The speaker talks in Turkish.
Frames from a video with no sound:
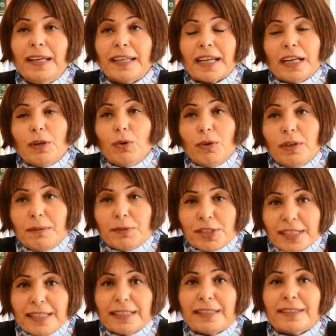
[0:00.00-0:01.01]
Yani öyle bir
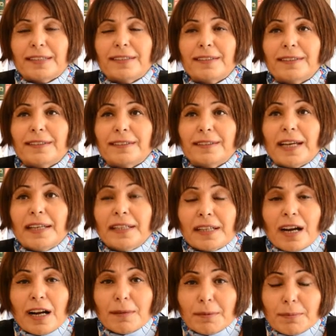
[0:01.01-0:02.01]
şey ki e, yani
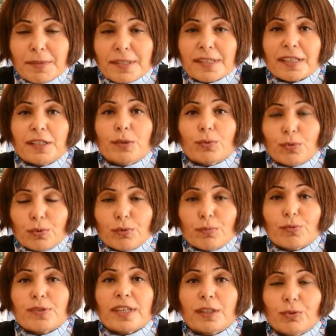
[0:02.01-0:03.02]
kalbimizdeki,
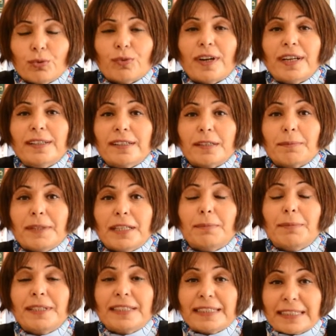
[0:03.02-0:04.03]
ruhumuzdaki duvarları
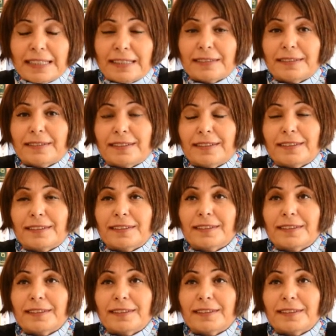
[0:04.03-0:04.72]
birebir yıkan, e,